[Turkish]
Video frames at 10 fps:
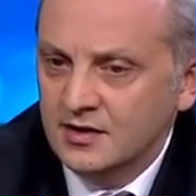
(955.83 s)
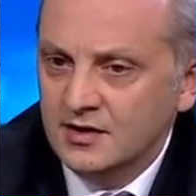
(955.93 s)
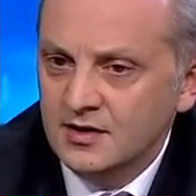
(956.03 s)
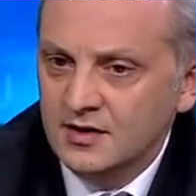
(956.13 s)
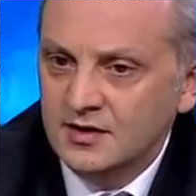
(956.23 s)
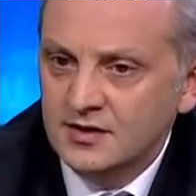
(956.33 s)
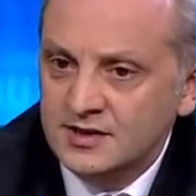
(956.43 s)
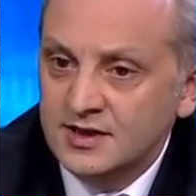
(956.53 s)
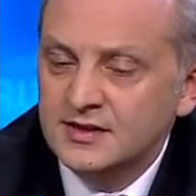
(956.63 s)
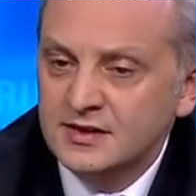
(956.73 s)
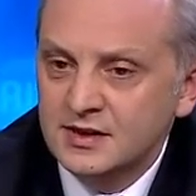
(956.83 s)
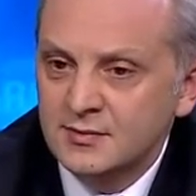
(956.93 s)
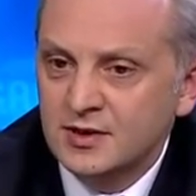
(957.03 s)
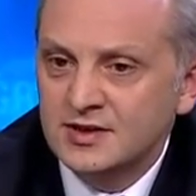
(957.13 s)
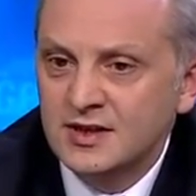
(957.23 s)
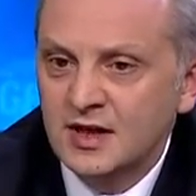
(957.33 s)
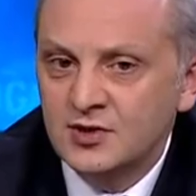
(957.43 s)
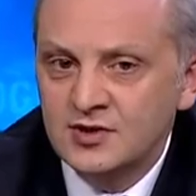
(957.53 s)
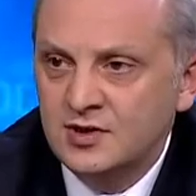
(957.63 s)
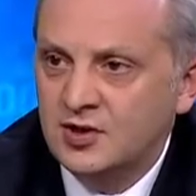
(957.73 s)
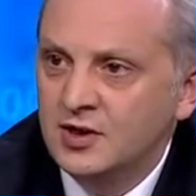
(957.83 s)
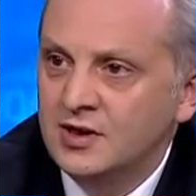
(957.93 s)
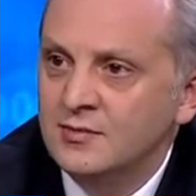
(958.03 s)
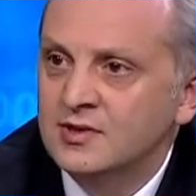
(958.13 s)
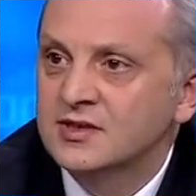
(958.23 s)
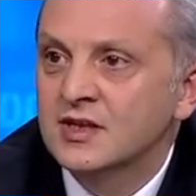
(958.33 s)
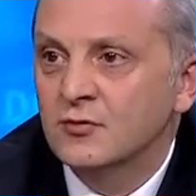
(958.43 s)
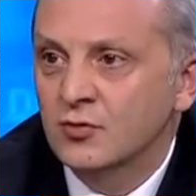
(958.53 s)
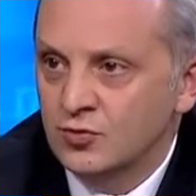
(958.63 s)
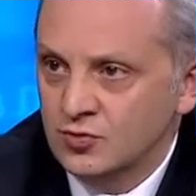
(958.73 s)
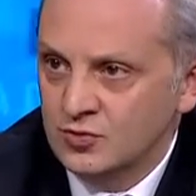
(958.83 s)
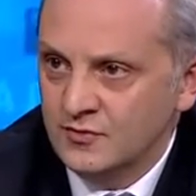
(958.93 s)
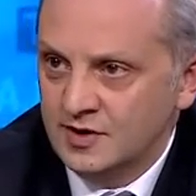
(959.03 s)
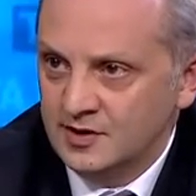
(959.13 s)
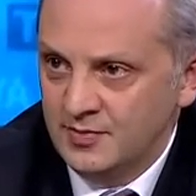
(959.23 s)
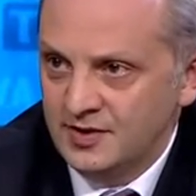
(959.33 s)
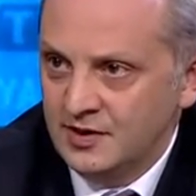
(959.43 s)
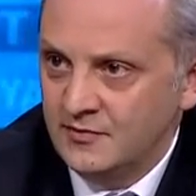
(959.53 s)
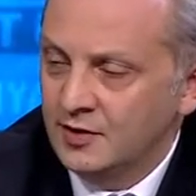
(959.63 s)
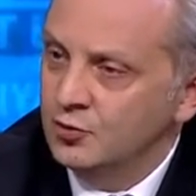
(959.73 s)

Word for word: e, sezinledim. Mesela ciddi şekilde bir sınav korkusu vardı, paniği vardı.